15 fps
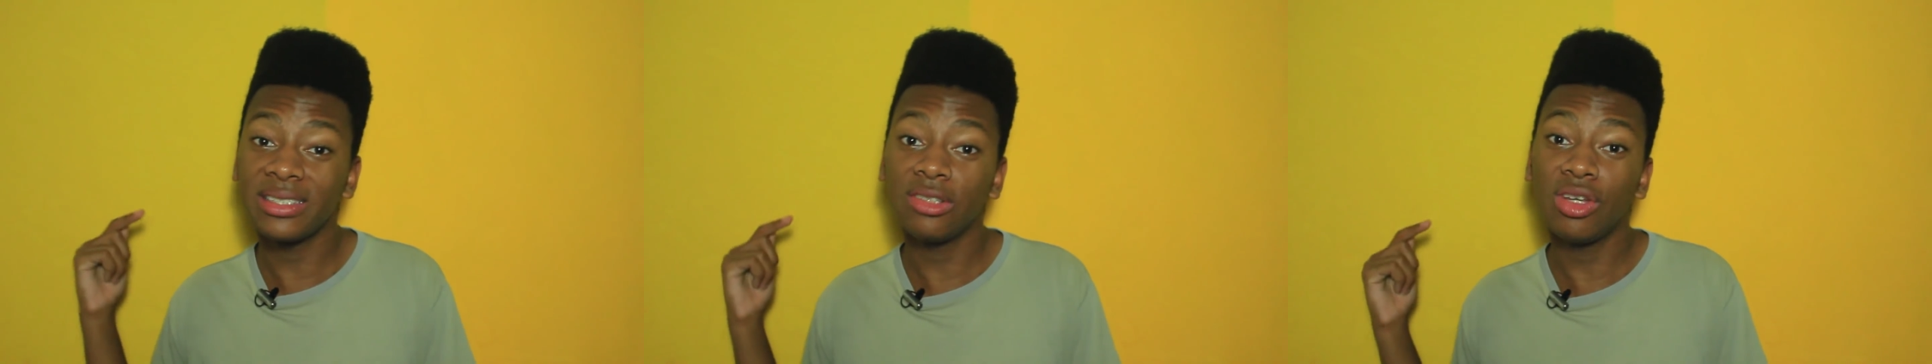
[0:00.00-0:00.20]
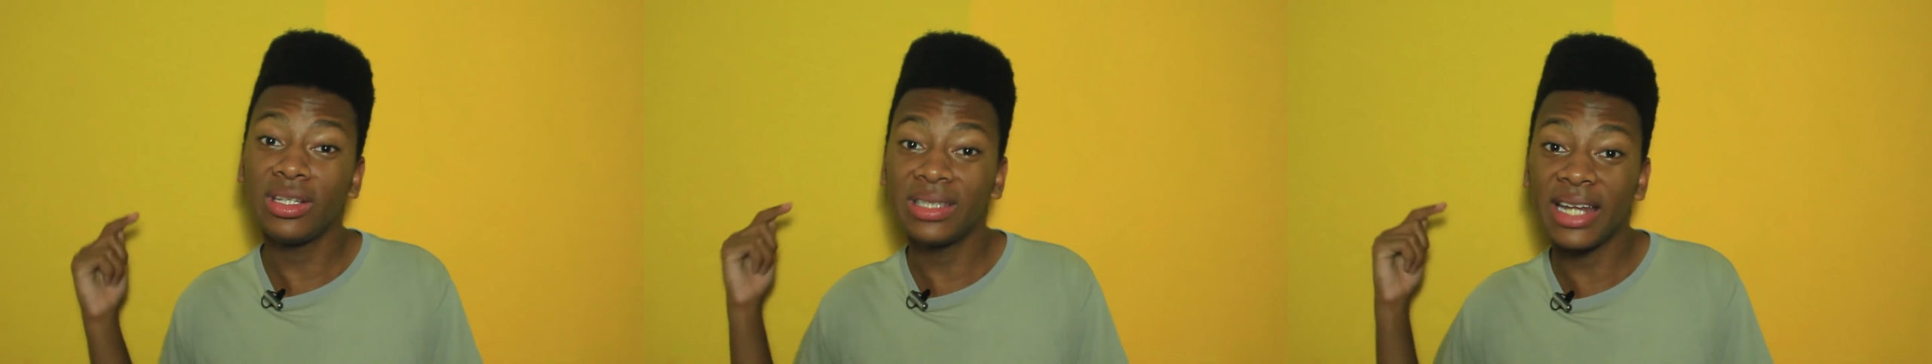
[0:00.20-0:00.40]

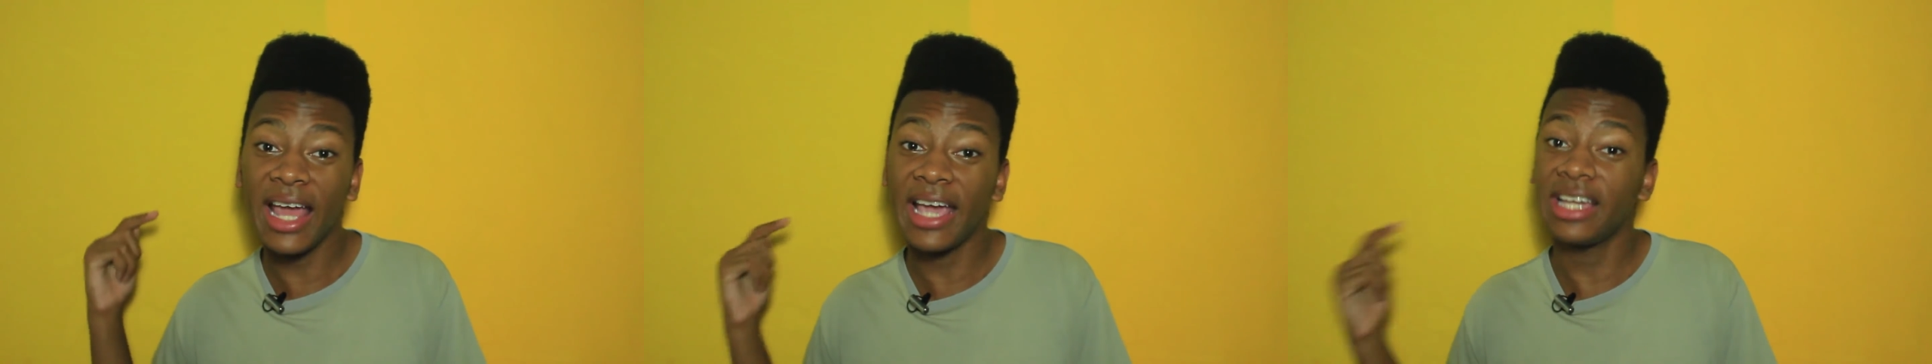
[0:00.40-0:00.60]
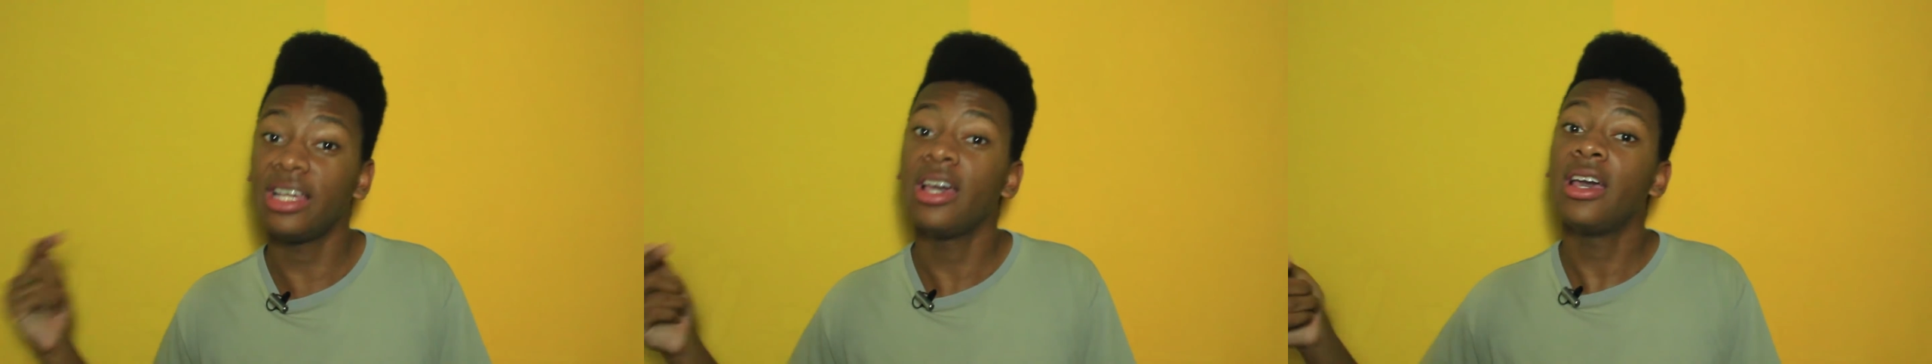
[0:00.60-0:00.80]
sido
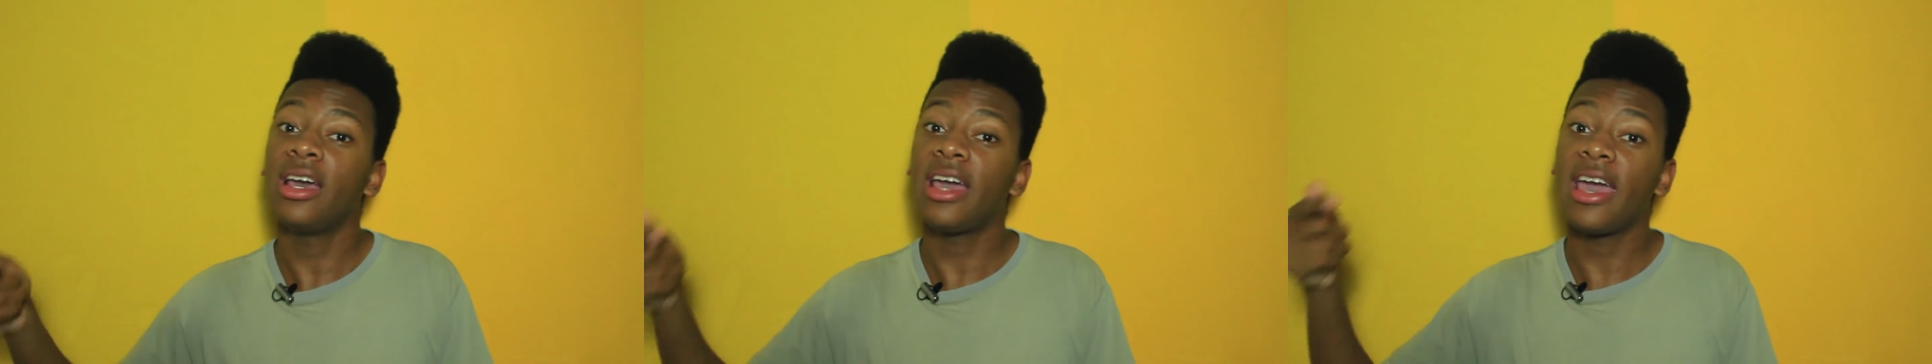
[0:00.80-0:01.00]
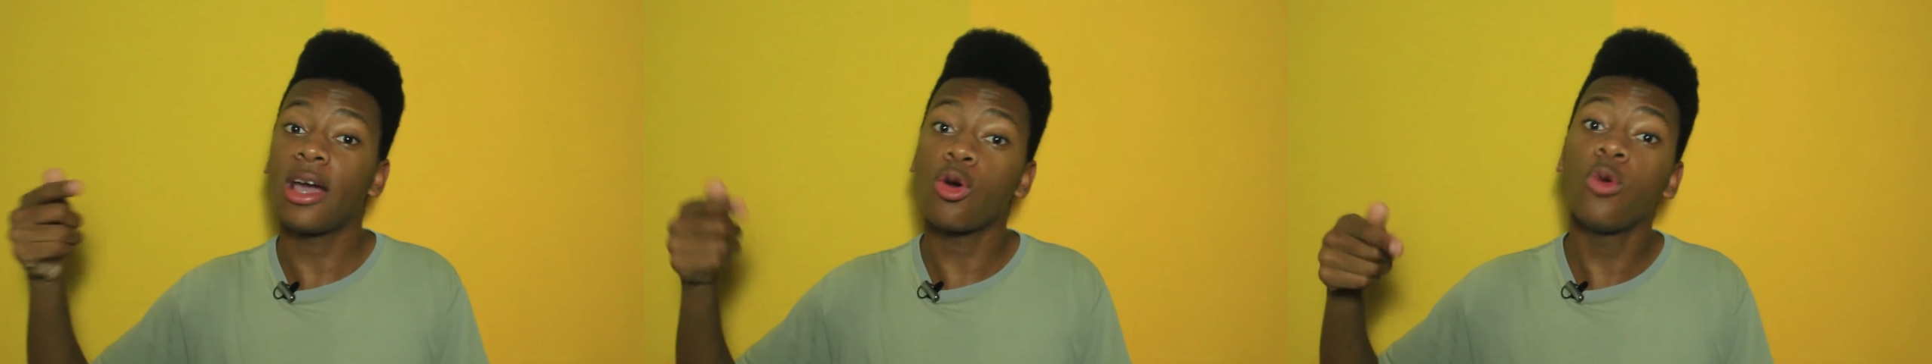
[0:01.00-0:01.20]
entregue
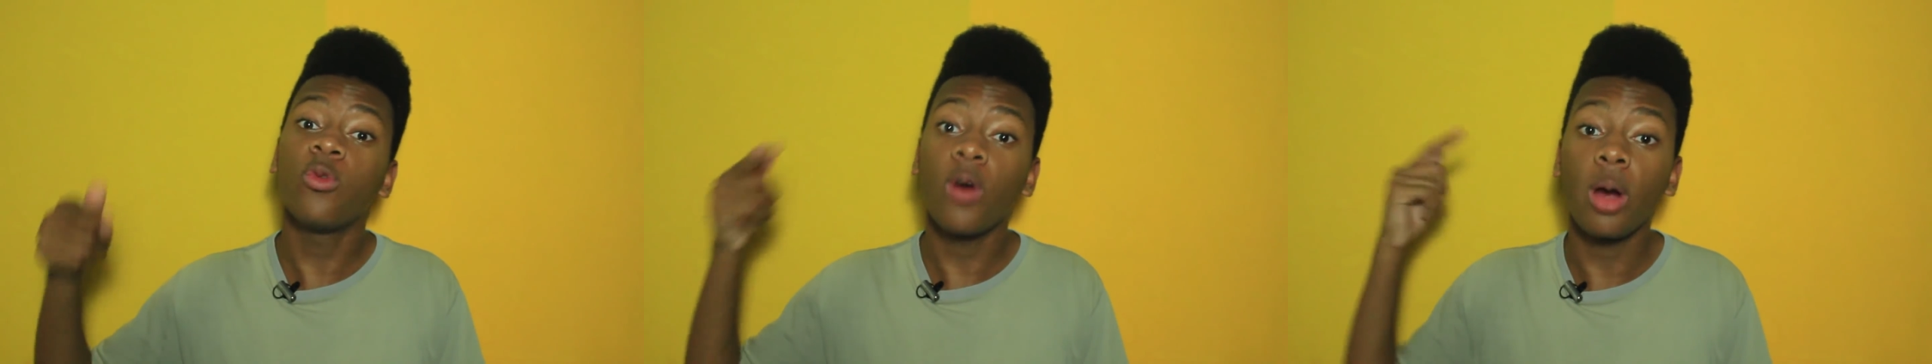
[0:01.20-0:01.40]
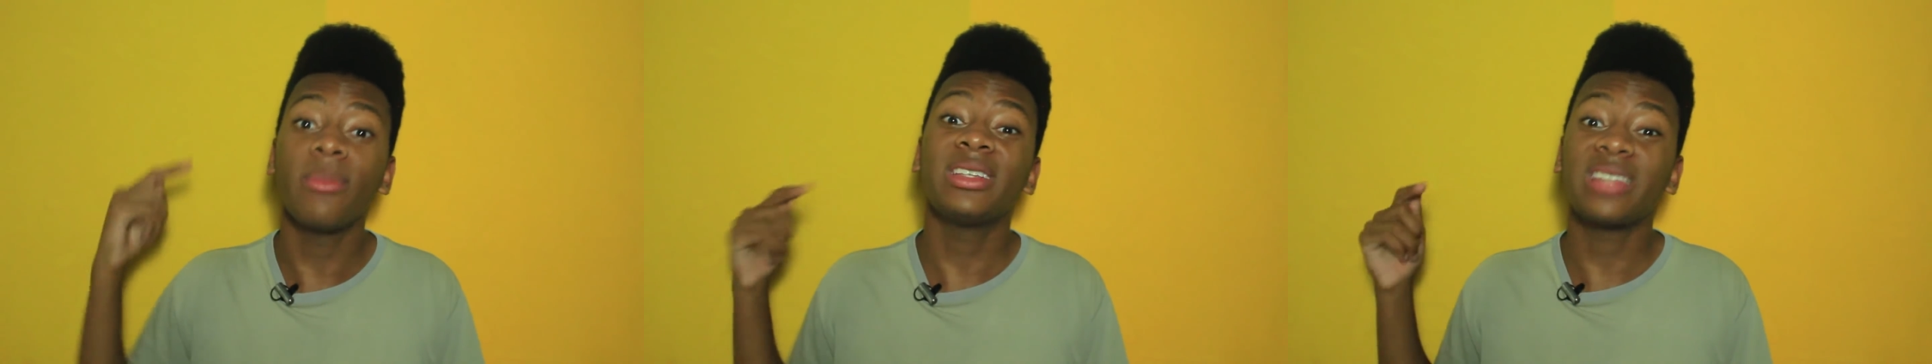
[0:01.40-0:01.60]
é,
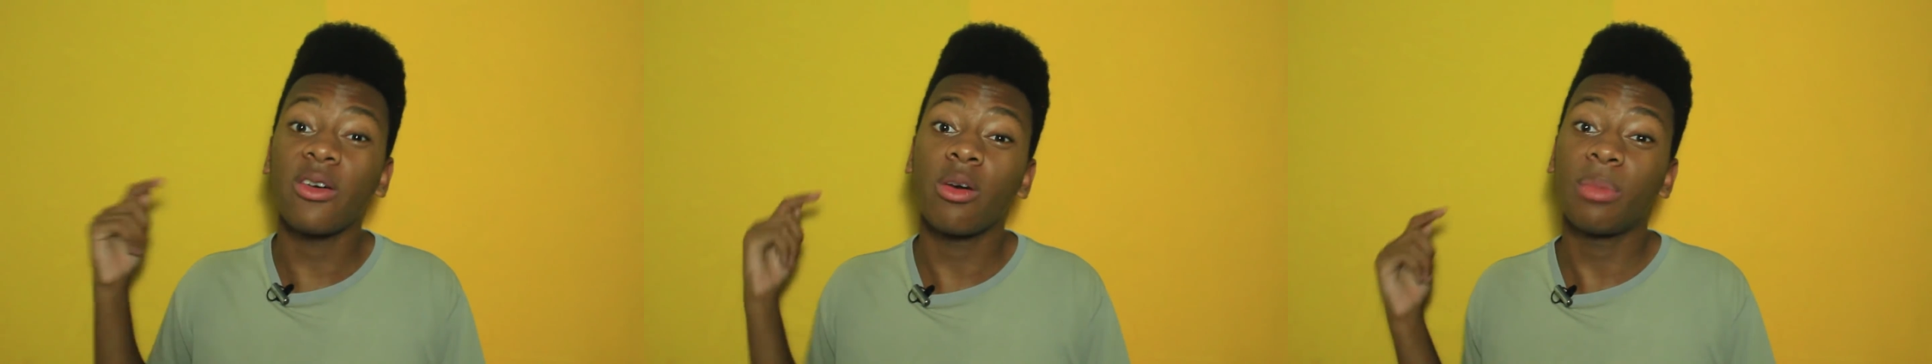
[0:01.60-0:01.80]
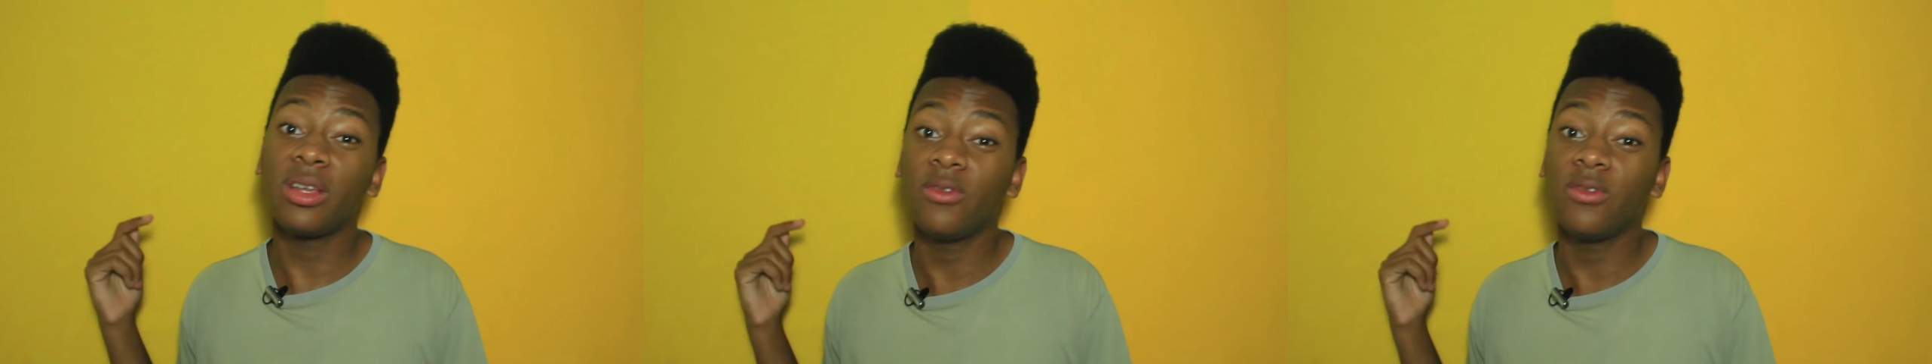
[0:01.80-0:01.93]
conforme estava